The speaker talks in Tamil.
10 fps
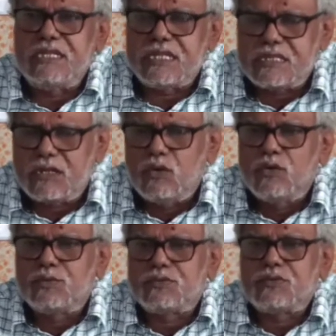எத்தனை
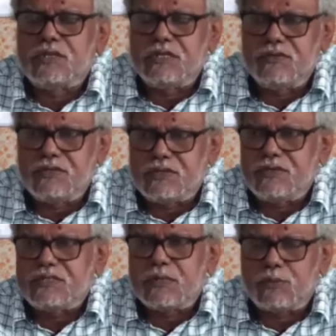லூப்ஸ் வந்து
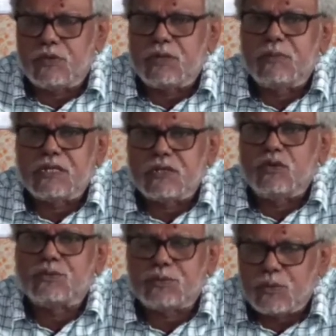வயசாக போடணுமோ அத்தனை
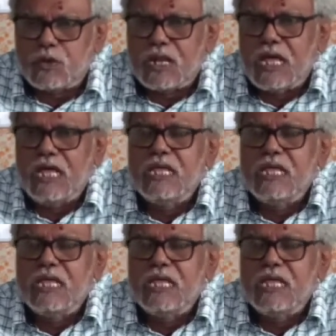லூப்ஸ் போடலை